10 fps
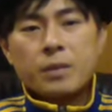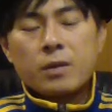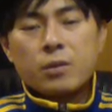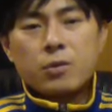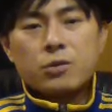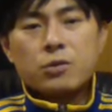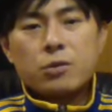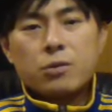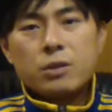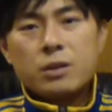この受
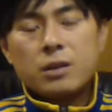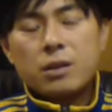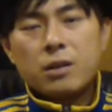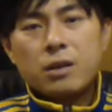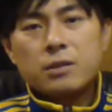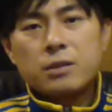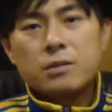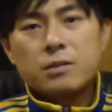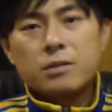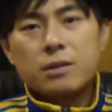動意識仮説っ
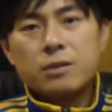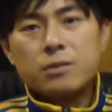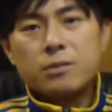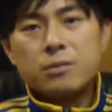ていう